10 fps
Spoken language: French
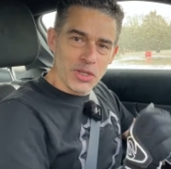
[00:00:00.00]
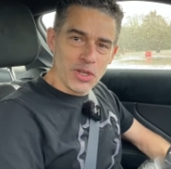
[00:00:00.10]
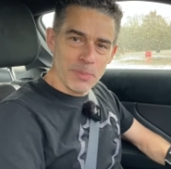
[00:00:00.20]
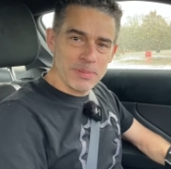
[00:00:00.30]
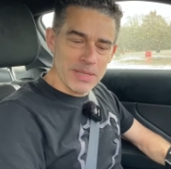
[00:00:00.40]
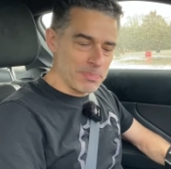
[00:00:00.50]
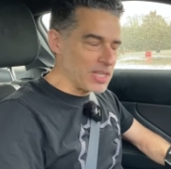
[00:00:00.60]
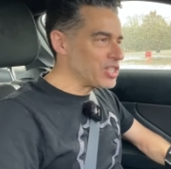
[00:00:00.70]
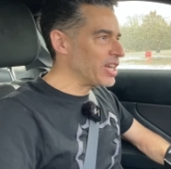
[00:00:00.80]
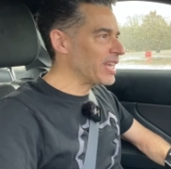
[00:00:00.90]
Top cette
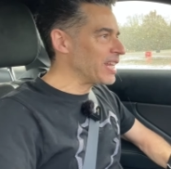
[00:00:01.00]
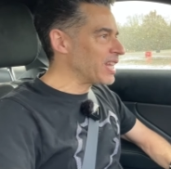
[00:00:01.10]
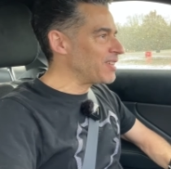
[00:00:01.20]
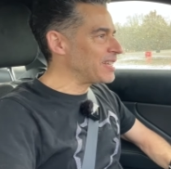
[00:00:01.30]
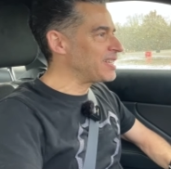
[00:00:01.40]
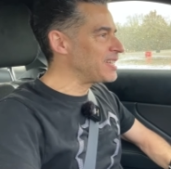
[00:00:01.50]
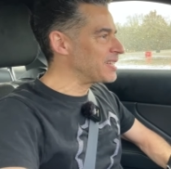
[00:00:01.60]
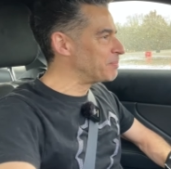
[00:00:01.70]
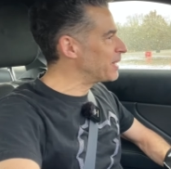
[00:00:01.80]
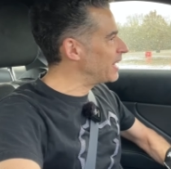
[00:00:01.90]
petite
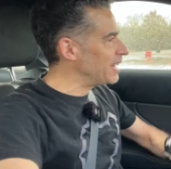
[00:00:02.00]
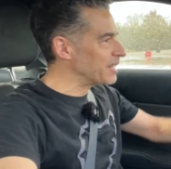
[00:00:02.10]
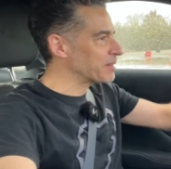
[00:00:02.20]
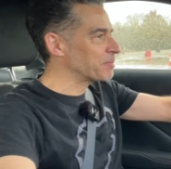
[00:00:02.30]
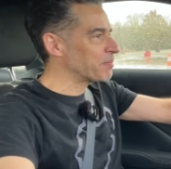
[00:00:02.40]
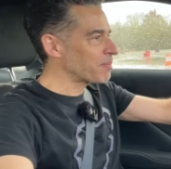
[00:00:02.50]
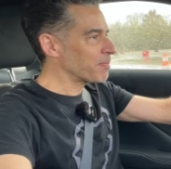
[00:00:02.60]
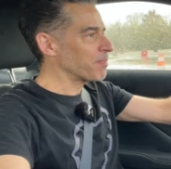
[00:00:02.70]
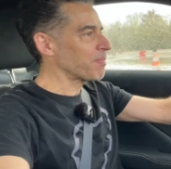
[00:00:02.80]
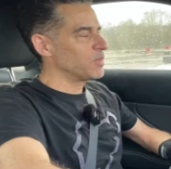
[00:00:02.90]
GR86
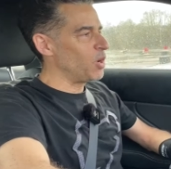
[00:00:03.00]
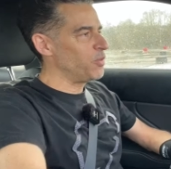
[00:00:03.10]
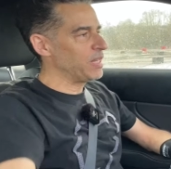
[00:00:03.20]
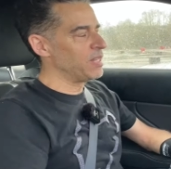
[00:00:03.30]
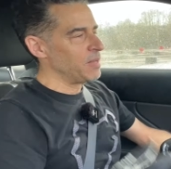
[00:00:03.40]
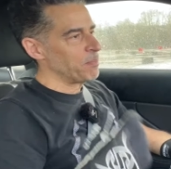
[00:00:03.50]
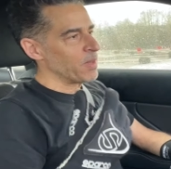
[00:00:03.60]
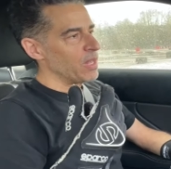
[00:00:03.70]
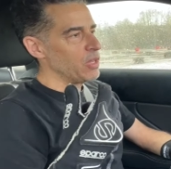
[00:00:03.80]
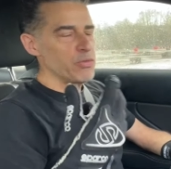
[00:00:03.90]
En fait,
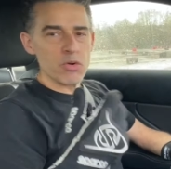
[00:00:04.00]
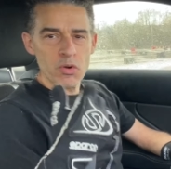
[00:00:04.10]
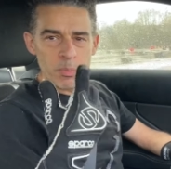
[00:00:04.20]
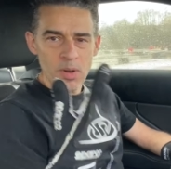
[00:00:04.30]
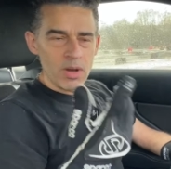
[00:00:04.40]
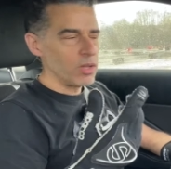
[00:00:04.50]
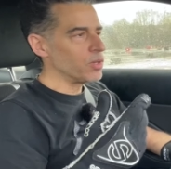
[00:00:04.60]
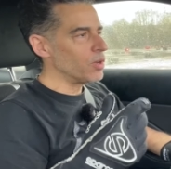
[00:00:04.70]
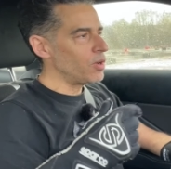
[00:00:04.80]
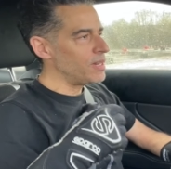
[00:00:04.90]
il faut
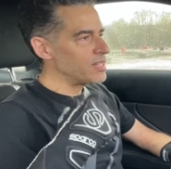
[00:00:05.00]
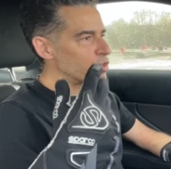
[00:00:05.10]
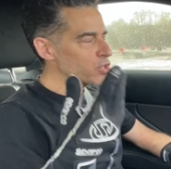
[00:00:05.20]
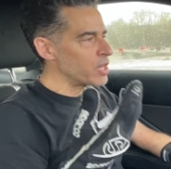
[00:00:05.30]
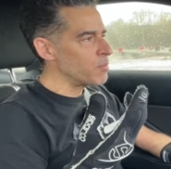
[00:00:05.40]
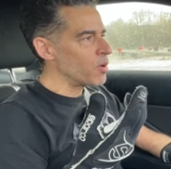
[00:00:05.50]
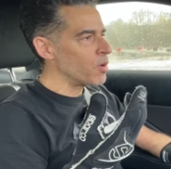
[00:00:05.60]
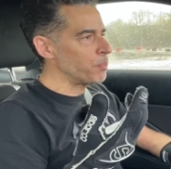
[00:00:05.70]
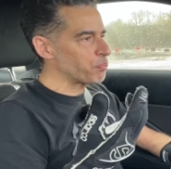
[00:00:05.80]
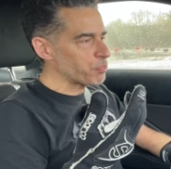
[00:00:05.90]
comprendre euh, les
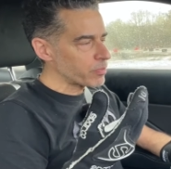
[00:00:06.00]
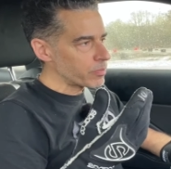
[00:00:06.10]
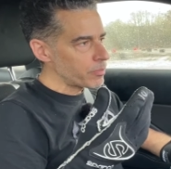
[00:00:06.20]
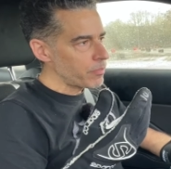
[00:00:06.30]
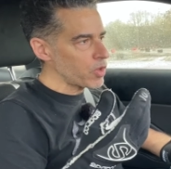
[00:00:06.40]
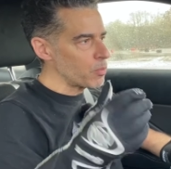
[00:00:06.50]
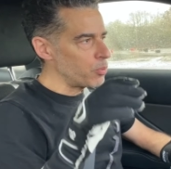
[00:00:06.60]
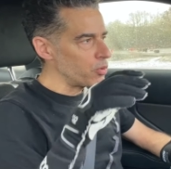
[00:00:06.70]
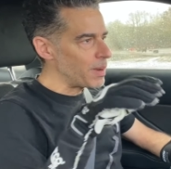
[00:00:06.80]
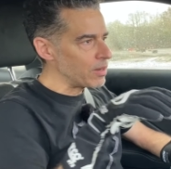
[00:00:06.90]
enchaînements
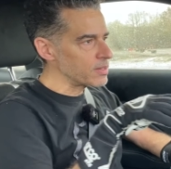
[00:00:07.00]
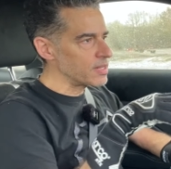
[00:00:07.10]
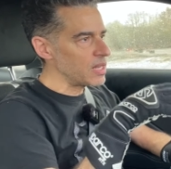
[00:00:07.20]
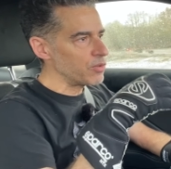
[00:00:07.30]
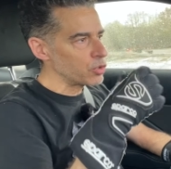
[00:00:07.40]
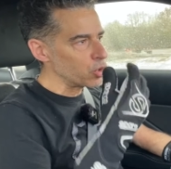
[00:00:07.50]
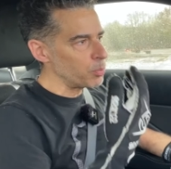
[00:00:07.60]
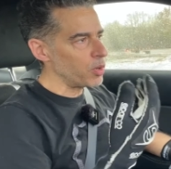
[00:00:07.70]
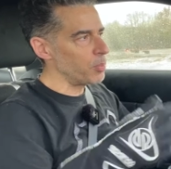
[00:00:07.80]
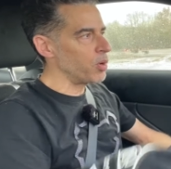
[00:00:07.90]
pour balancer la voiture
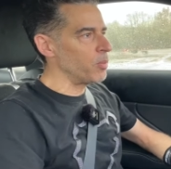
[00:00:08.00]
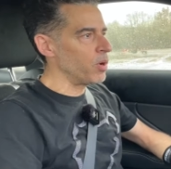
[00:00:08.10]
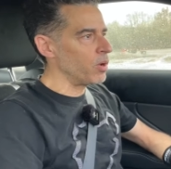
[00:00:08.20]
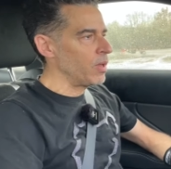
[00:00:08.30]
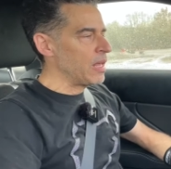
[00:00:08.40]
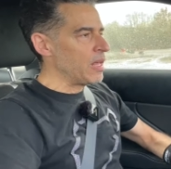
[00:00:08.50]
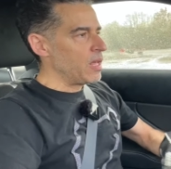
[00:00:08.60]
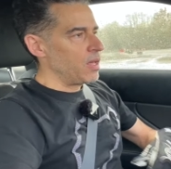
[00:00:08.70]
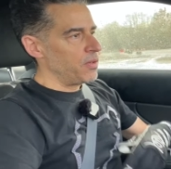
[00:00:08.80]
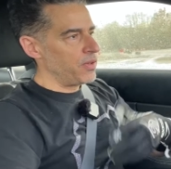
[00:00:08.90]
proprement,
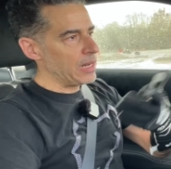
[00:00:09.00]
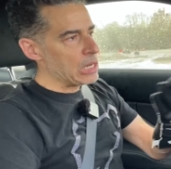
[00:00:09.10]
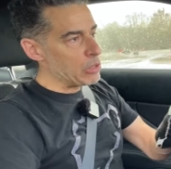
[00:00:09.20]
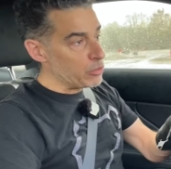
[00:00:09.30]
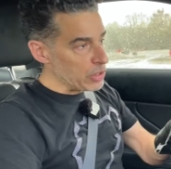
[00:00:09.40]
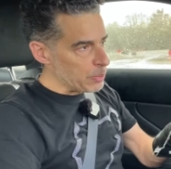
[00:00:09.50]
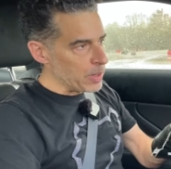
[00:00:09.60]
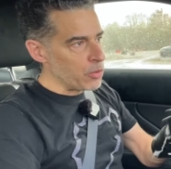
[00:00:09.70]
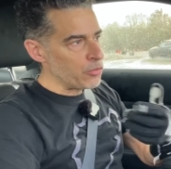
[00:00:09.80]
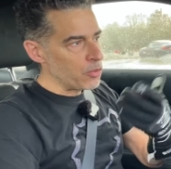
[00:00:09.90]
faire les levées de
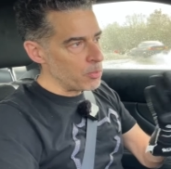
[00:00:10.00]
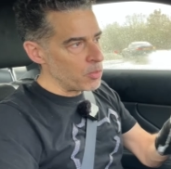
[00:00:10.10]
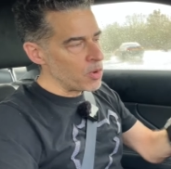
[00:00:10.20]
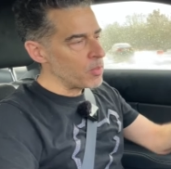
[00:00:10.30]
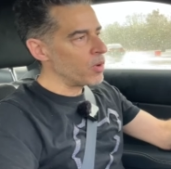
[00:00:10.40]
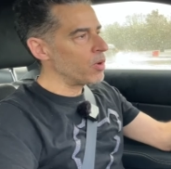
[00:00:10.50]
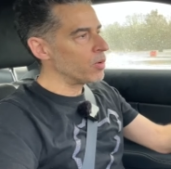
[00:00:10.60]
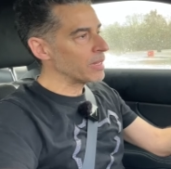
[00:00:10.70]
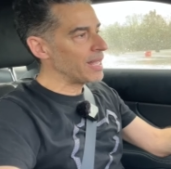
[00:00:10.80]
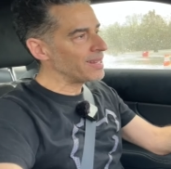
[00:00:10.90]
pied au, bon
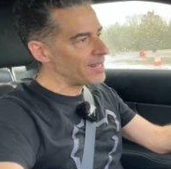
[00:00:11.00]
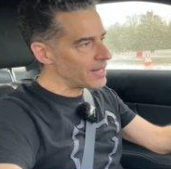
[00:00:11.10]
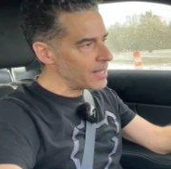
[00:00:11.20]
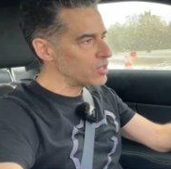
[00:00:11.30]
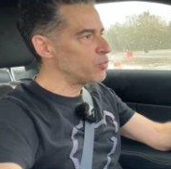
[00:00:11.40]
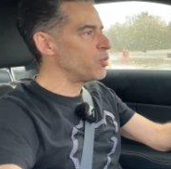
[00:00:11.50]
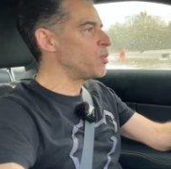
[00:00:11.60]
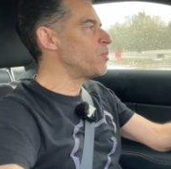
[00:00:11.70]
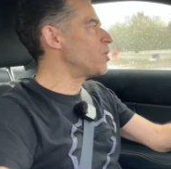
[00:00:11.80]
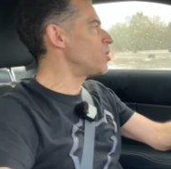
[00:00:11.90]
moment, garder les gaz au bon
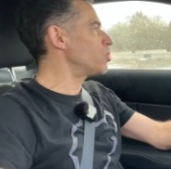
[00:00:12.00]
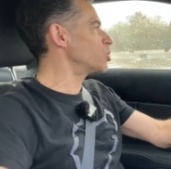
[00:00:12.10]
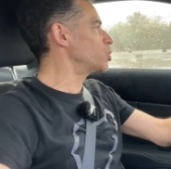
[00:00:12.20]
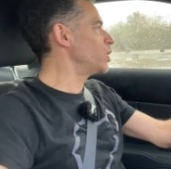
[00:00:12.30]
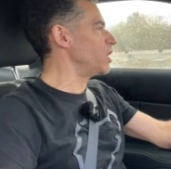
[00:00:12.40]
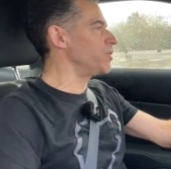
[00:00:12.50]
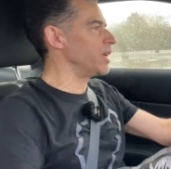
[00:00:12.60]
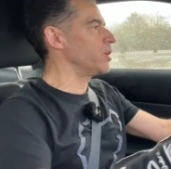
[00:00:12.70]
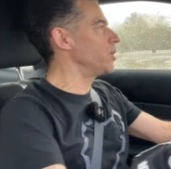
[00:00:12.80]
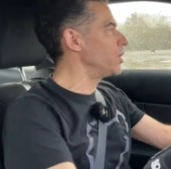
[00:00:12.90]
moment, jouer
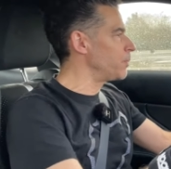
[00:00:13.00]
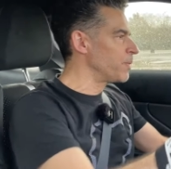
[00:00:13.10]
avec, euh,